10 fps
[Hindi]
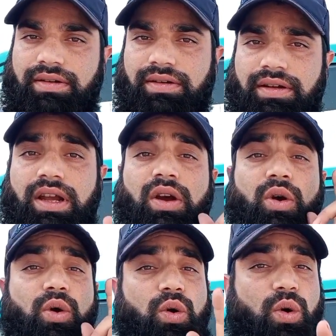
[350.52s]

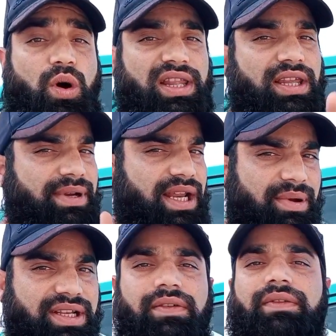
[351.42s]
तो इतना मेरे
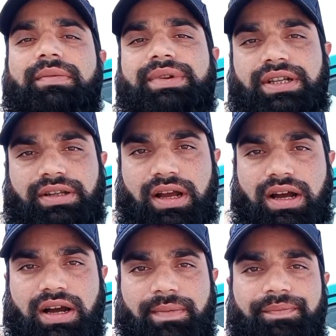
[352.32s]
पास इंफॉर्मेशन
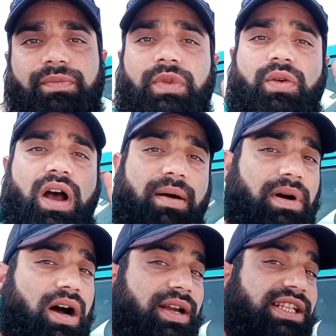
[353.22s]
था तो
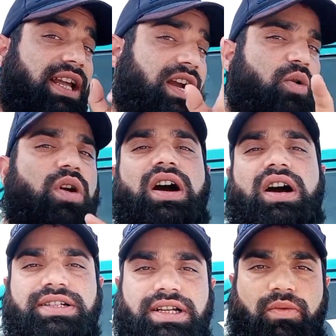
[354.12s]
अब कैसा लगा होगा
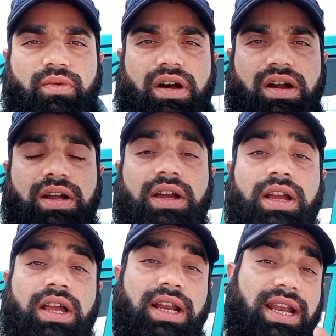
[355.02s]
आज का व्लॉग
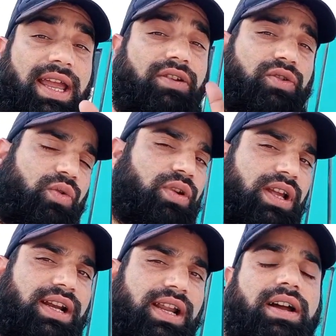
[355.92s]
कमेंट लाइक जरूर
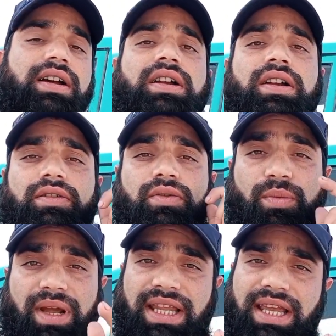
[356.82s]
करना तो
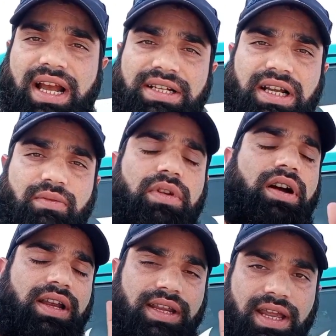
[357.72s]
करते हैं आज का
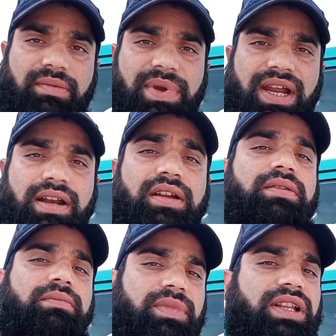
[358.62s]
व्लॉग यहीं पे एंड
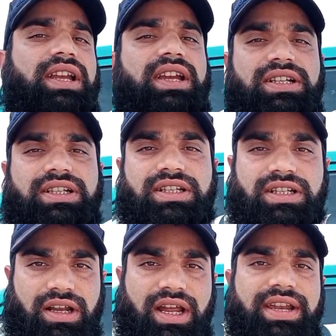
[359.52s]
मिलते हैं
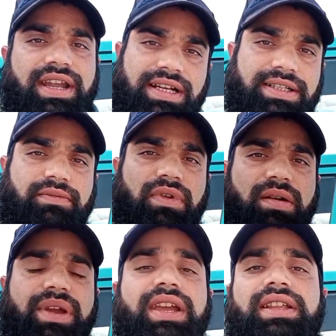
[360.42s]
इंशाल्लाह नेक्स्ट
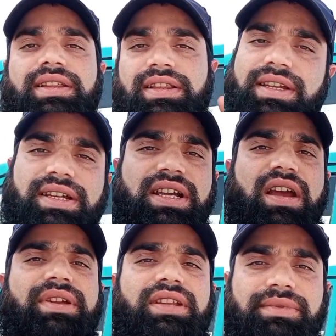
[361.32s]
व्लॉग में दीजिए
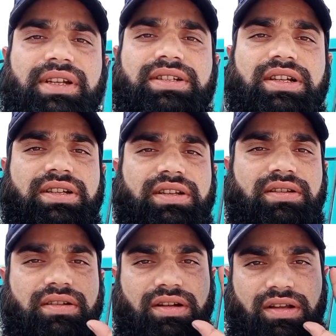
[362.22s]
हमें तब तक
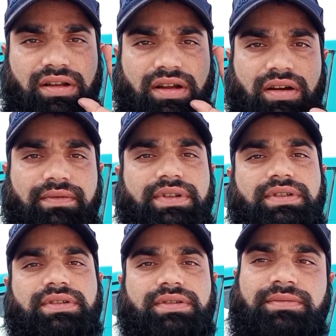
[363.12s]
इजाजत अल्लाह
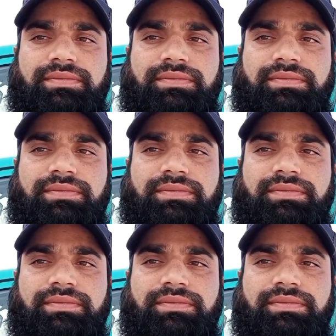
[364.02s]
हाफिज़